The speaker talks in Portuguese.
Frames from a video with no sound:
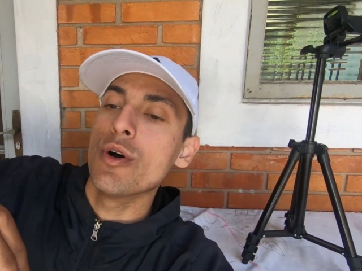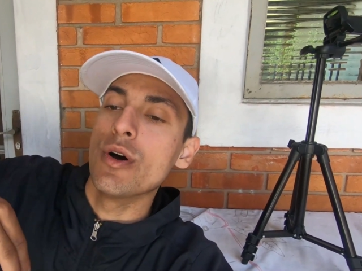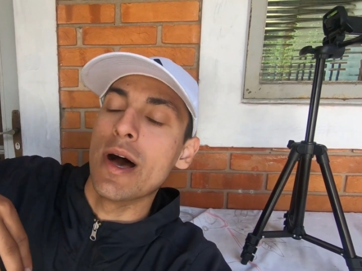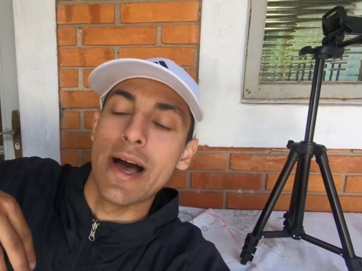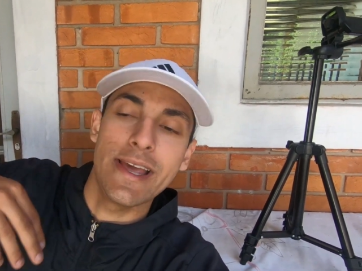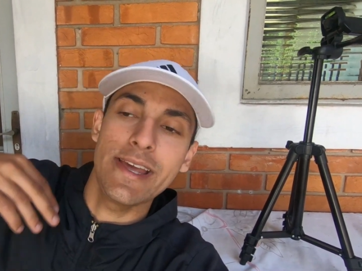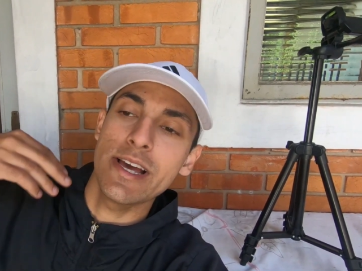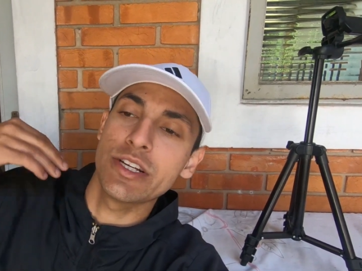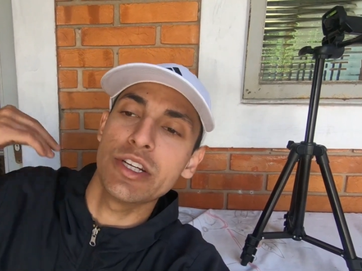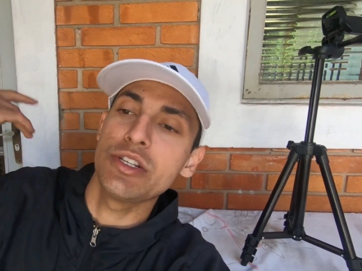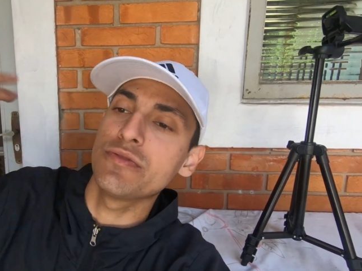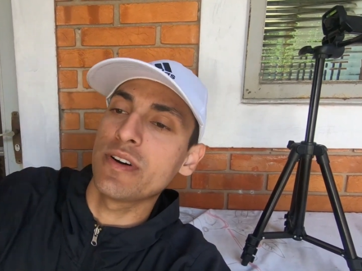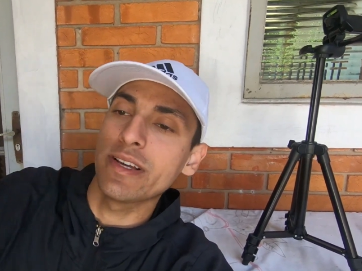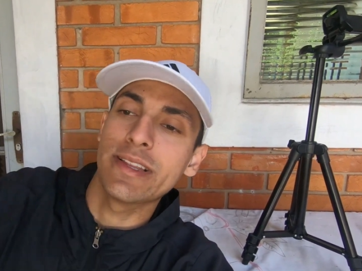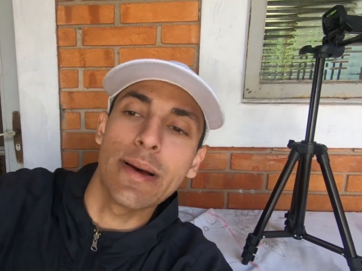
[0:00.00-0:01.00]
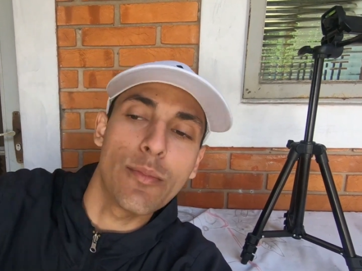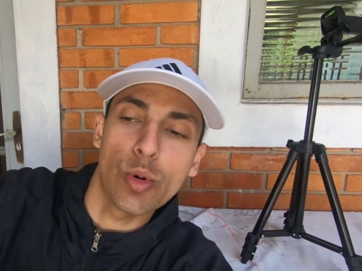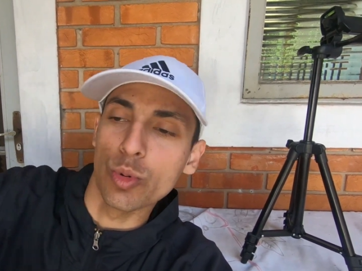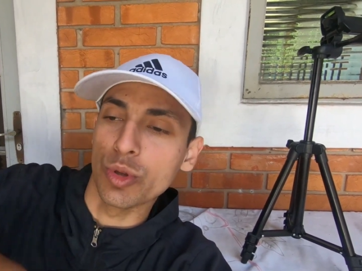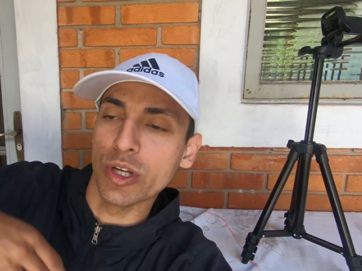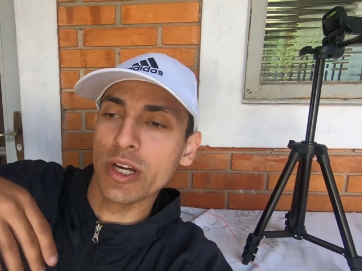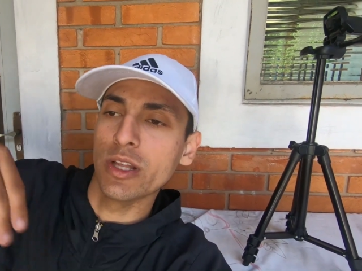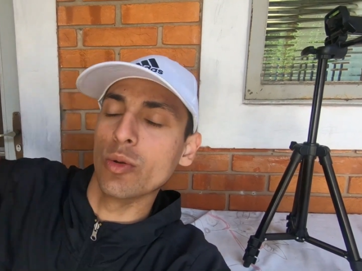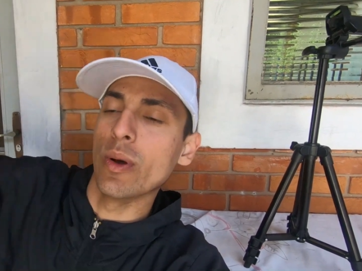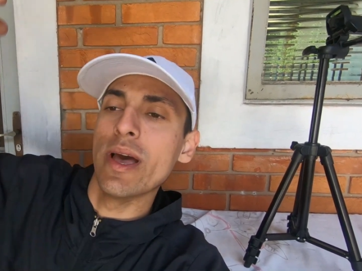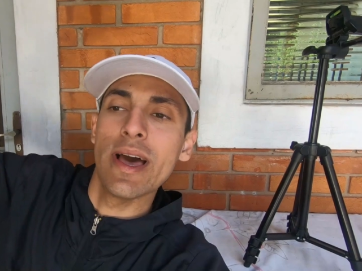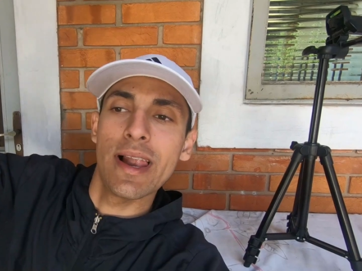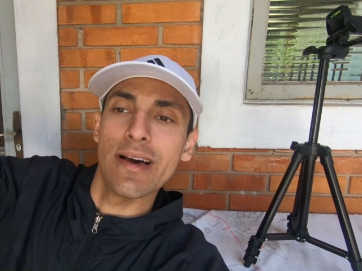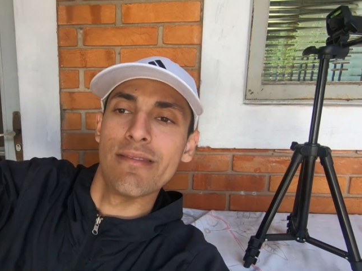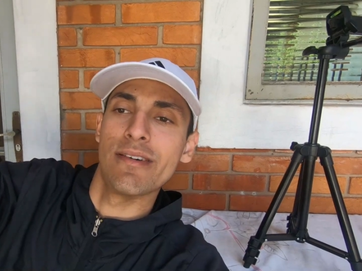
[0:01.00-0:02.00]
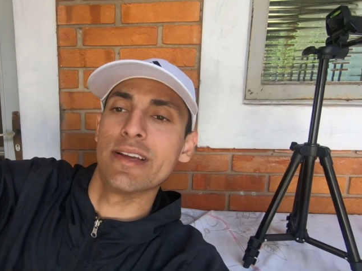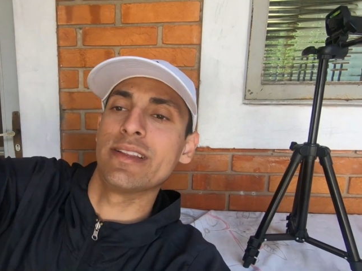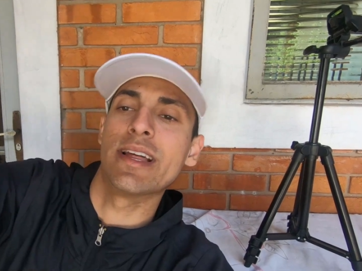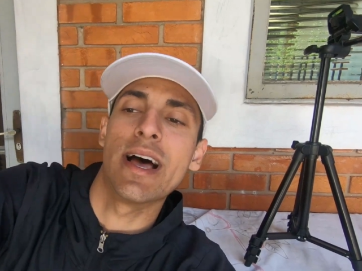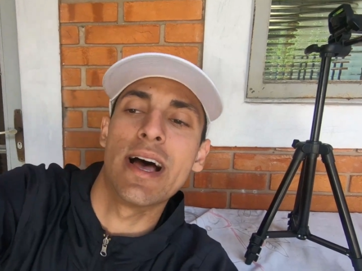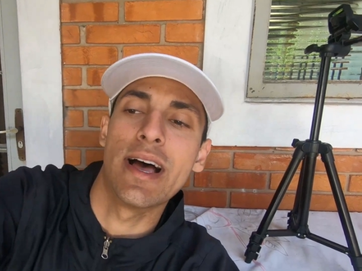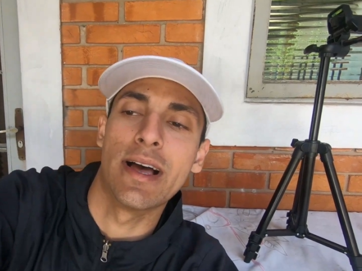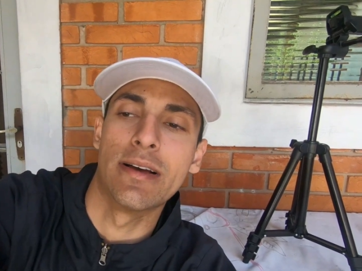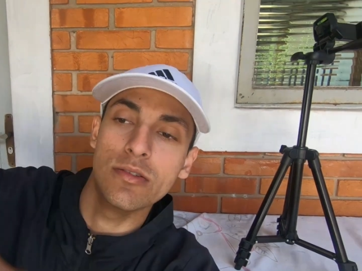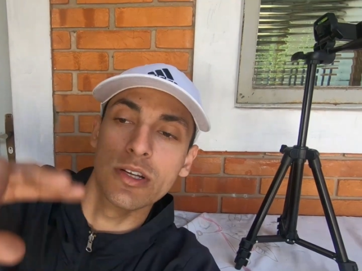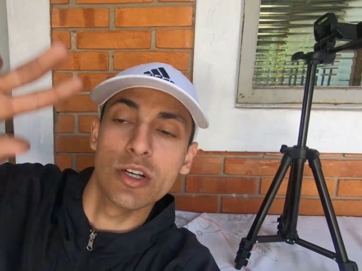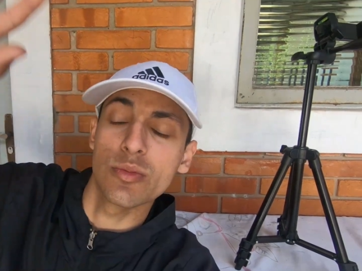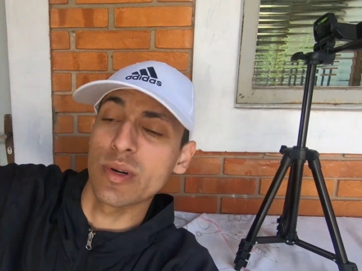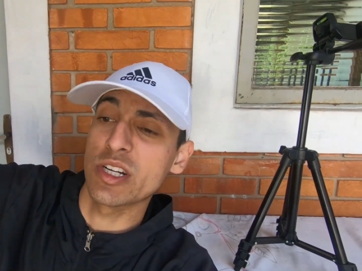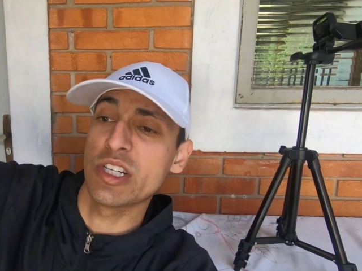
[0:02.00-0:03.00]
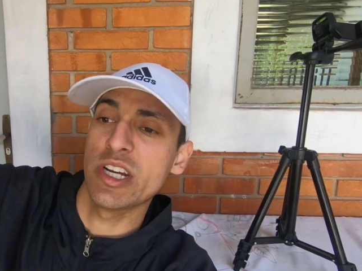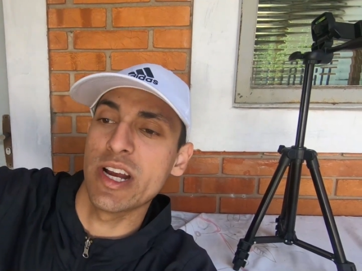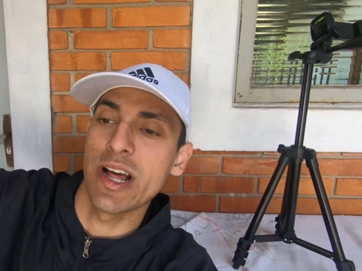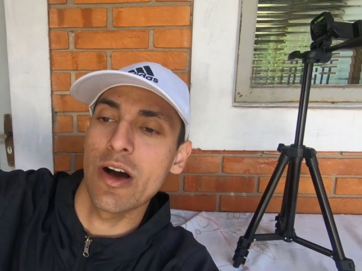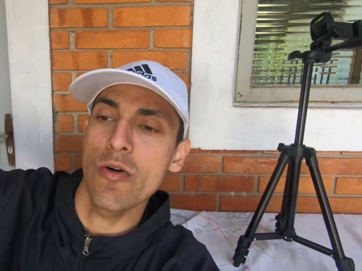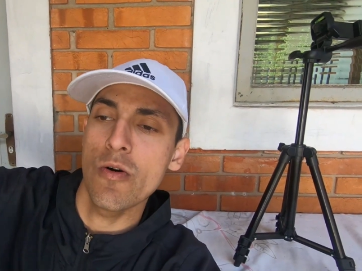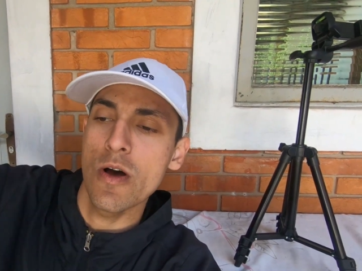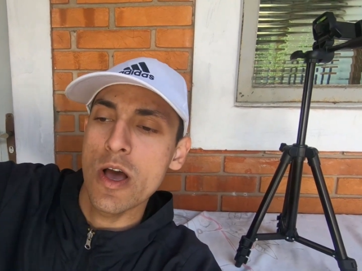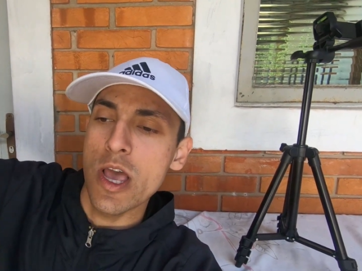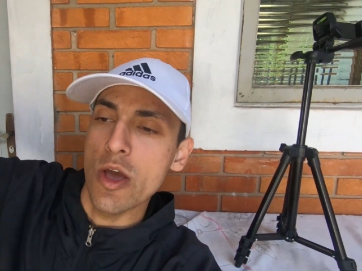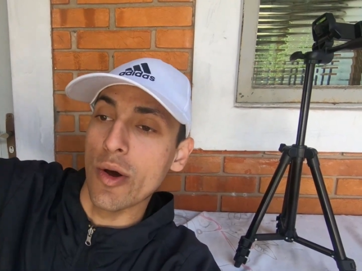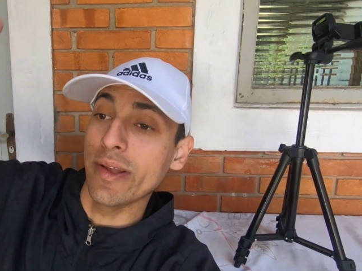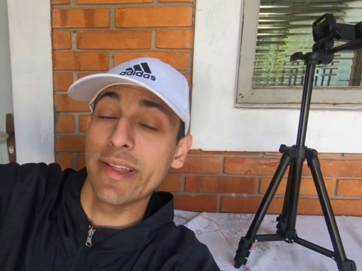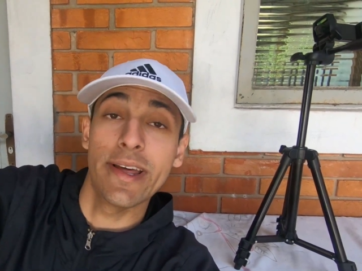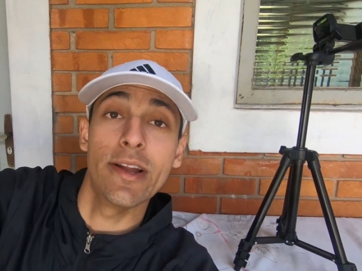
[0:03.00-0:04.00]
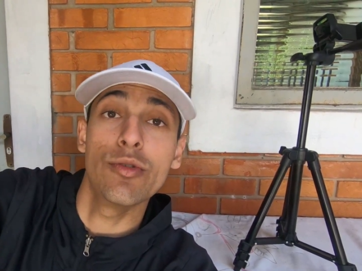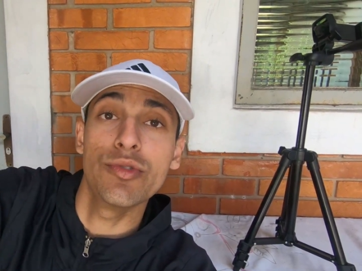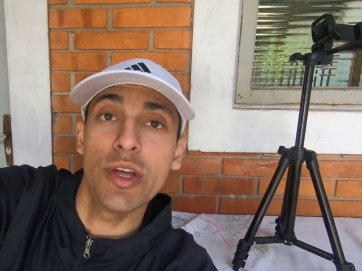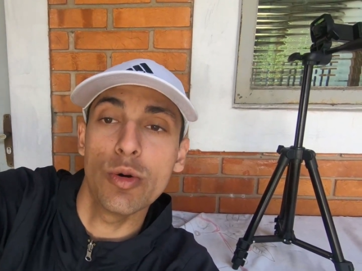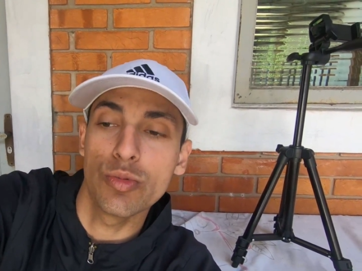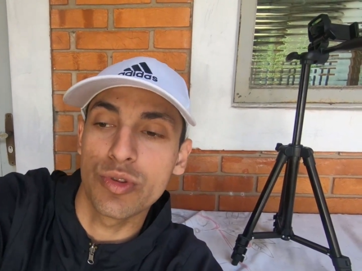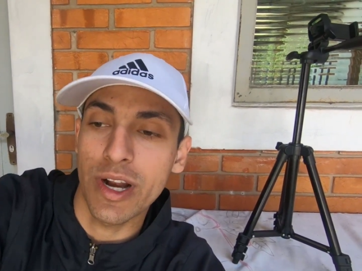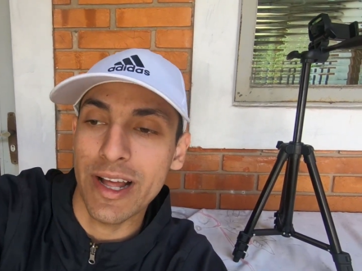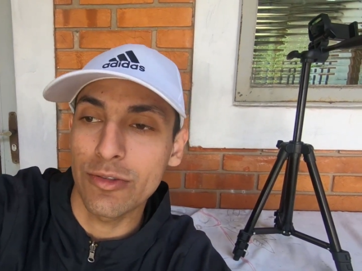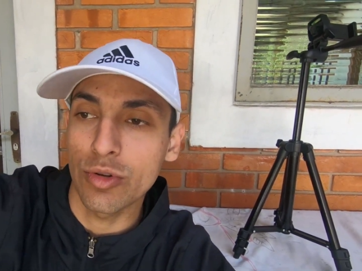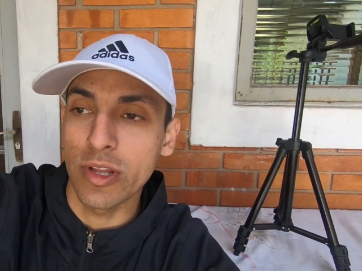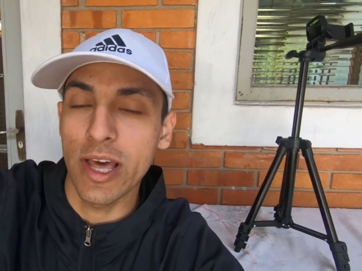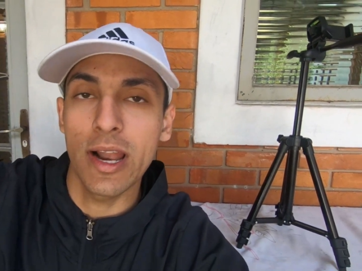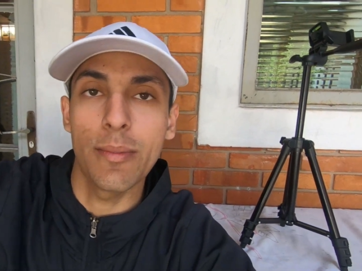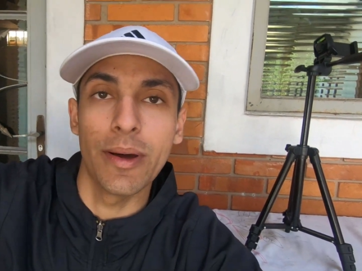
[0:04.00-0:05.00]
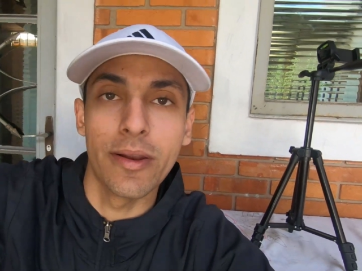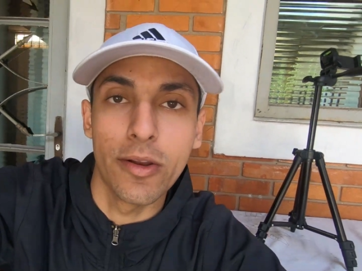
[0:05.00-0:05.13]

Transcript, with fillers: Aí a gente vai estar tá montando ela, vai estar tá dando uma geral. Eu ainda não dei um trato nela, mano.